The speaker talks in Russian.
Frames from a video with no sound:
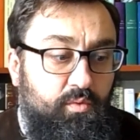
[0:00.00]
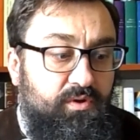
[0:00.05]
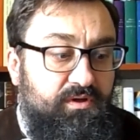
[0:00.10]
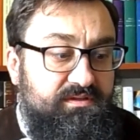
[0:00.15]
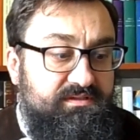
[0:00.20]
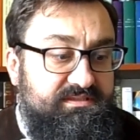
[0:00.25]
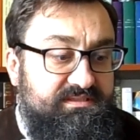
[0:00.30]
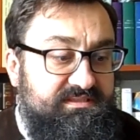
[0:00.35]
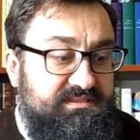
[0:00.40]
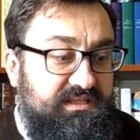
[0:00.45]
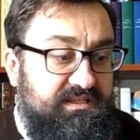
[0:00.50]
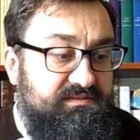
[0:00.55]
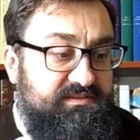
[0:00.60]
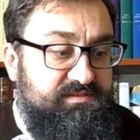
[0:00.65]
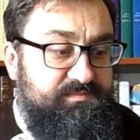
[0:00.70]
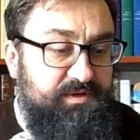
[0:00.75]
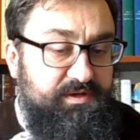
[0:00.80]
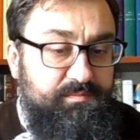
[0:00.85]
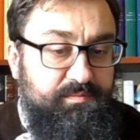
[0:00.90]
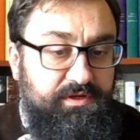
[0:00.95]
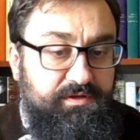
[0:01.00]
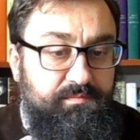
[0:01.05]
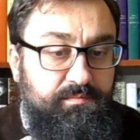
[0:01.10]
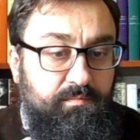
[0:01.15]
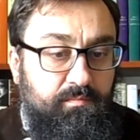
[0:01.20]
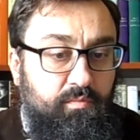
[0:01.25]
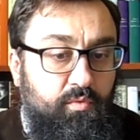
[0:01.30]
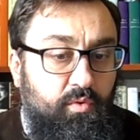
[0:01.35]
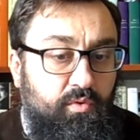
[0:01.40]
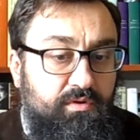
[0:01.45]
Уэллс стал
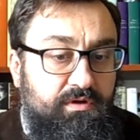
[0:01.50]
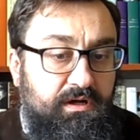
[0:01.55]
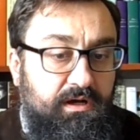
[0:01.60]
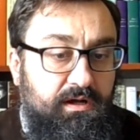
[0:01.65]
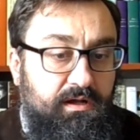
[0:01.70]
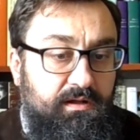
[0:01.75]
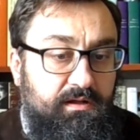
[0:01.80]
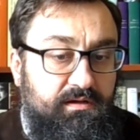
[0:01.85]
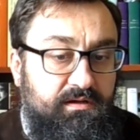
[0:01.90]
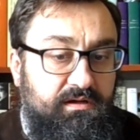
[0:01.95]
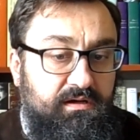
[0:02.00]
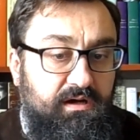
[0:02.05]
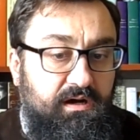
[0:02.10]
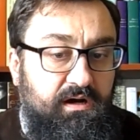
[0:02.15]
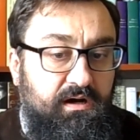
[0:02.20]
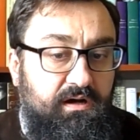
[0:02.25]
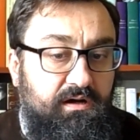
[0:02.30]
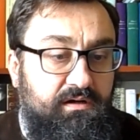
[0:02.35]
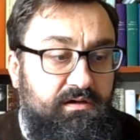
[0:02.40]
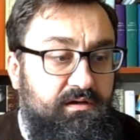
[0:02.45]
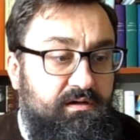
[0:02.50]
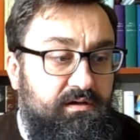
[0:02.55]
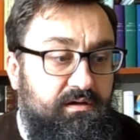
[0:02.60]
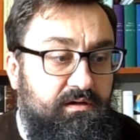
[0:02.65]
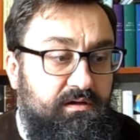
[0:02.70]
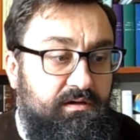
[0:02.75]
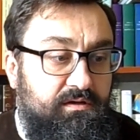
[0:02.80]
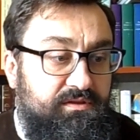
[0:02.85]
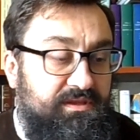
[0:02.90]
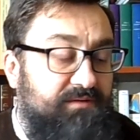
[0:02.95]
воспринимать Бога как
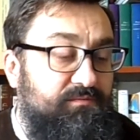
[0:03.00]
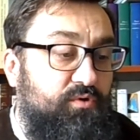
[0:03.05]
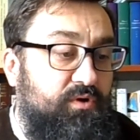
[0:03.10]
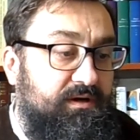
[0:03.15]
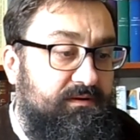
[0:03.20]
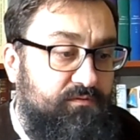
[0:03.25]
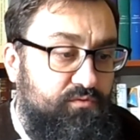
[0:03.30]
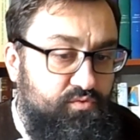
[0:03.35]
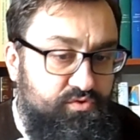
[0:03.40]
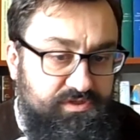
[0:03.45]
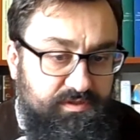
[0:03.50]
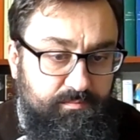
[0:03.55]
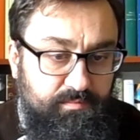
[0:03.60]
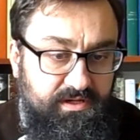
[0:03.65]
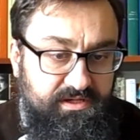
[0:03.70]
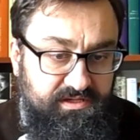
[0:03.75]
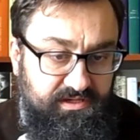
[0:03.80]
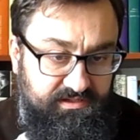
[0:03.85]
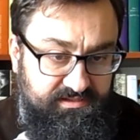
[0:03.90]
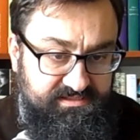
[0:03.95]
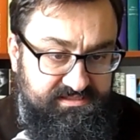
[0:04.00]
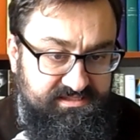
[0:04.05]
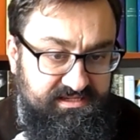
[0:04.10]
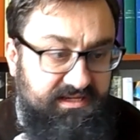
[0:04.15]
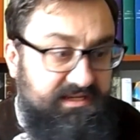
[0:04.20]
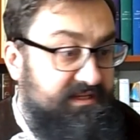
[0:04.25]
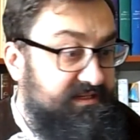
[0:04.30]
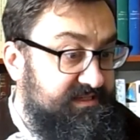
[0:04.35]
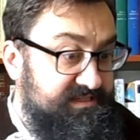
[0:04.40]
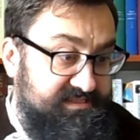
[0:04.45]
э, того, кого нужно
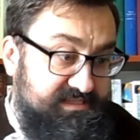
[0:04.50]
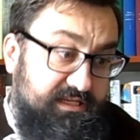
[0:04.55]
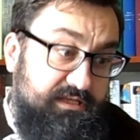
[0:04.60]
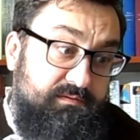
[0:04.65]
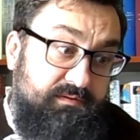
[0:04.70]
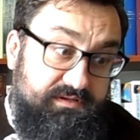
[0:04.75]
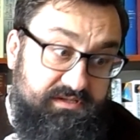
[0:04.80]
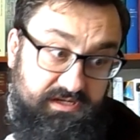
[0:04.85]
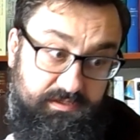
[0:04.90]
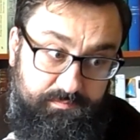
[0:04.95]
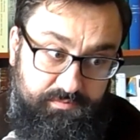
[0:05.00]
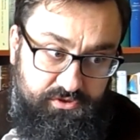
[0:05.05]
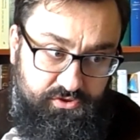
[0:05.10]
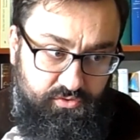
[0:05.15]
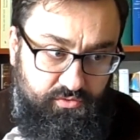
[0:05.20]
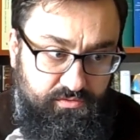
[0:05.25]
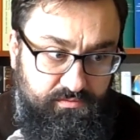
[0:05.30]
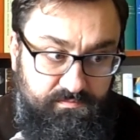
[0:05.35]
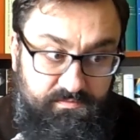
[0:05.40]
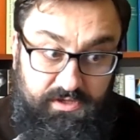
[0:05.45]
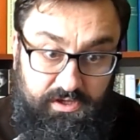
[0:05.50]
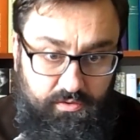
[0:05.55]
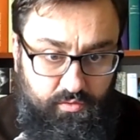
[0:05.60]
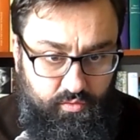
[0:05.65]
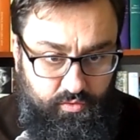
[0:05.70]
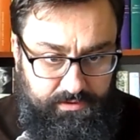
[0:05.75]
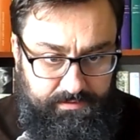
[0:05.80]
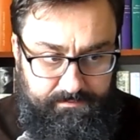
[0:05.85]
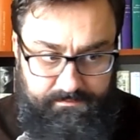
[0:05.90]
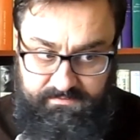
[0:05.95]
бояться. Исследователи пишут
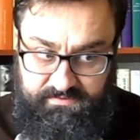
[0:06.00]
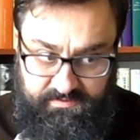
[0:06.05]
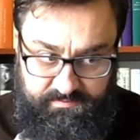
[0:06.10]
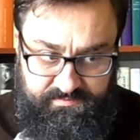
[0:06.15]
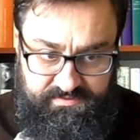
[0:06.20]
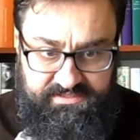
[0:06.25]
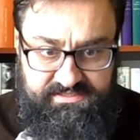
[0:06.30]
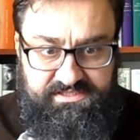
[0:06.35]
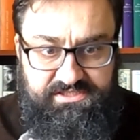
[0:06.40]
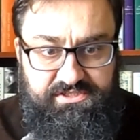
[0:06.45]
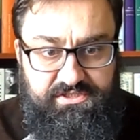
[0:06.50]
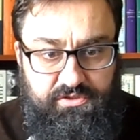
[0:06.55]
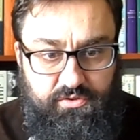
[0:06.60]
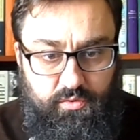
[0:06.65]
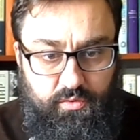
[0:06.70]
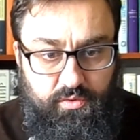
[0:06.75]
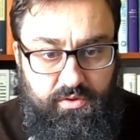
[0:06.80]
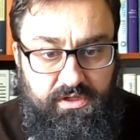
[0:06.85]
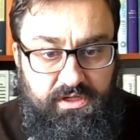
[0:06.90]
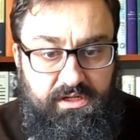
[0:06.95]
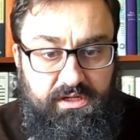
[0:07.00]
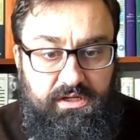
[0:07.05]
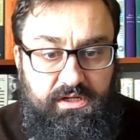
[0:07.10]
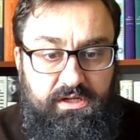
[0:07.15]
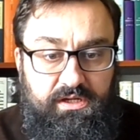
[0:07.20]
такое, я вам процитирую.